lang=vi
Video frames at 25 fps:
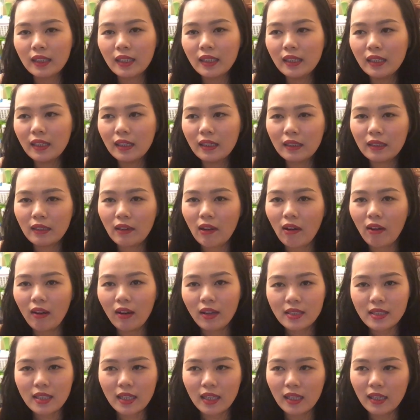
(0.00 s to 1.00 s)
cái nơi
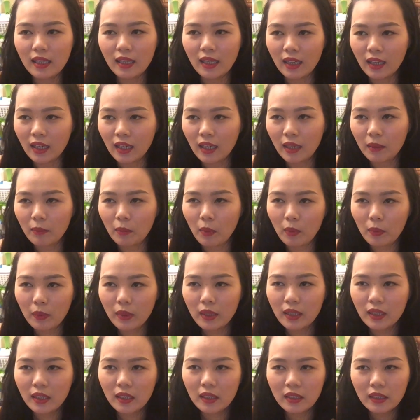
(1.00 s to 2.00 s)
đó sẽ là một
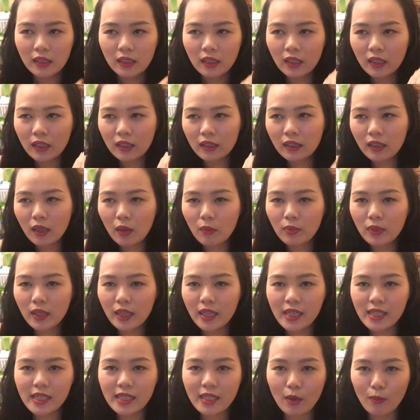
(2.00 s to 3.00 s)
cái nơi uh, không
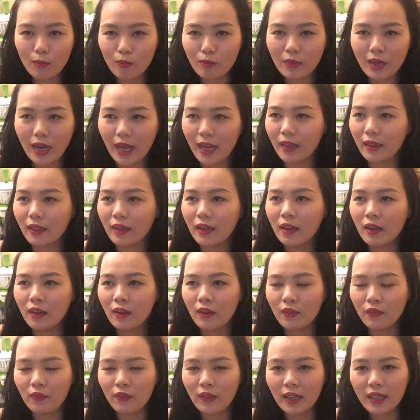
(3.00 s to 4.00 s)
khí trong lành
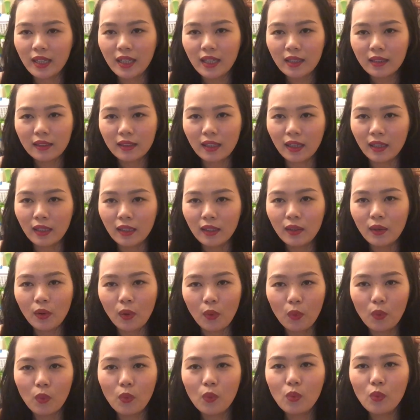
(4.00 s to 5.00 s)
và yên tĩnh,
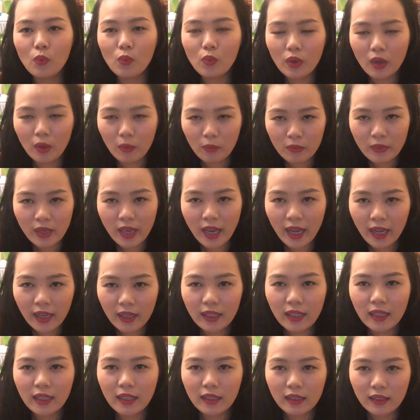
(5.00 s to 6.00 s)
đủ không
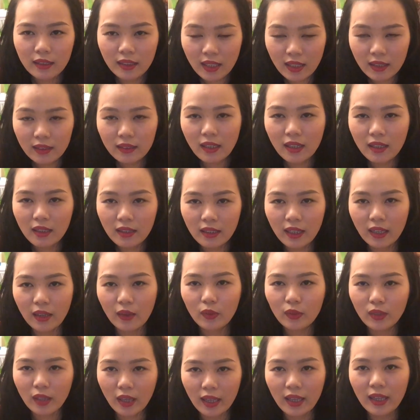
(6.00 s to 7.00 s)
gian riêng tư để
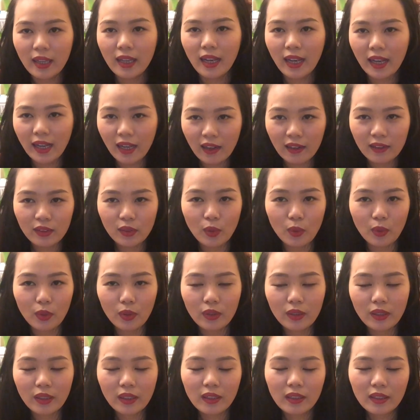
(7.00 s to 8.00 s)
có thể
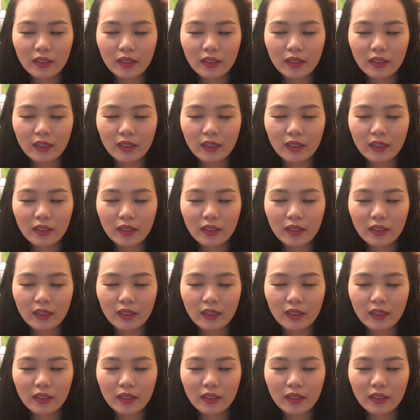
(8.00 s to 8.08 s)
được